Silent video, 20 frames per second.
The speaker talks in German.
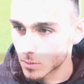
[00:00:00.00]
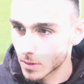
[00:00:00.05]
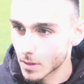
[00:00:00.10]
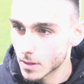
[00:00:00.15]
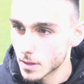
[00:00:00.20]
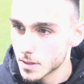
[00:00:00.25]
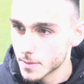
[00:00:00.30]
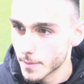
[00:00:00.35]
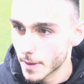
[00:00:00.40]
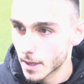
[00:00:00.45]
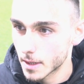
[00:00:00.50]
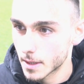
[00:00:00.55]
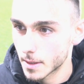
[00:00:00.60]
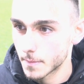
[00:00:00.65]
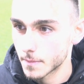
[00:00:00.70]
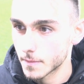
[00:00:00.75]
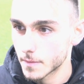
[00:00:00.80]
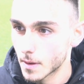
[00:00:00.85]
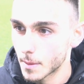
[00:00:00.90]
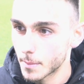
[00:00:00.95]
gut in den
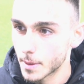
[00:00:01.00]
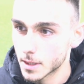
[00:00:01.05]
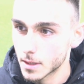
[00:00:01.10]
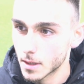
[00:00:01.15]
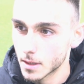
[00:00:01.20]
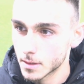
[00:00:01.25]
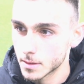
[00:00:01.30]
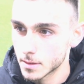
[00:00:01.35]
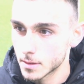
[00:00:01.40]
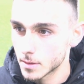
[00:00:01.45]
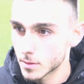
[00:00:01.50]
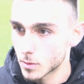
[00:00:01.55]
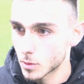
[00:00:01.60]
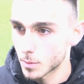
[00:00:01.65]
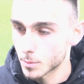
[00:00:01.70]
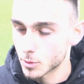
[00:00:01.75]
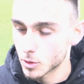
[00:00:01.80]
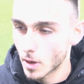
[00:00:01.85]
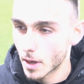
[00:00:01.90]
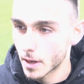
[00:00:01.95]
Zweikämpfen, aber dann,
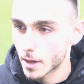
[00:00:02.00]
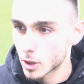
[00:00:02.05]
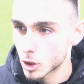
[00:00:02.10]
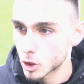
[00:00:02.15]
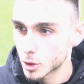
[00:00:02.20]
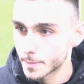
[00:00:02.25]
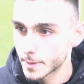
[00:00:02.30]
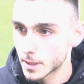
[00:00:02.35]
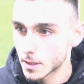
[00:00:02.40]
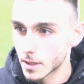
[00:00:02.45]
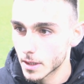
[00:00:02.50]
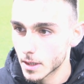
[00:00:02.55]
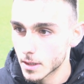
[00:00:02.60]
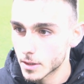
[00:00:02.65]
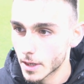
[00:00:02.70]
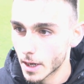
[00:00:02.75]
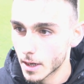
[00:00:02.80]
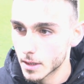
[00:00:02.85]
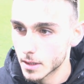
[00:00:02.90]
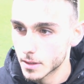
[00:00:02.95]
umso länger das Spiel ging,
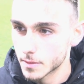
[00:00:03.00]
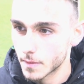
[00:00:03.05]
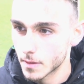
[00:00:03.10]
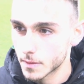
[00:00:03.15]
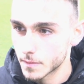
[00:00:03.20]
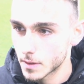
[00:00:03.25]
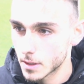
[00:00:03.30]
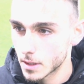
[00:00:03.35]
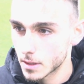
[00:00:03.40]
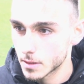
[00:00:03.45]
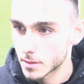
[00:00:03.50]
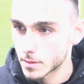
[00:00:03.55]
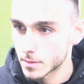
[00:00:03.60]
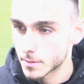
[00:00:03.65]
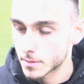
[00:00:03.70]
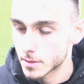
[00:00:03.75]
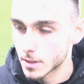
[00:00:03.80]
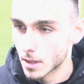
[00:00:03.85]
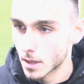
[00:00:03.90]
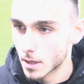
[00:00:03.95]
denke ich, waren wir hinten
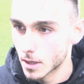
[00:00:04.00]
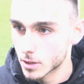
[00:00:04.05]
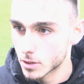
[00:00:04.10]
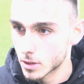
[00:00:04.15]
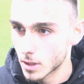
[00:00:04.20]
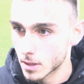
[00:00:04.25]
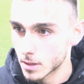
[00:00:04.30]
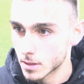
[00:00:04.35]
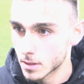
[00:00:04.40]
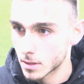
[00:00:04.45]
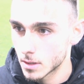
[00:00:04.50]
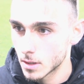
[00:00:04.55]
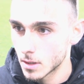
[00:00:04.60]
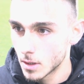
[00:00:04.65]
sicherer gestanden.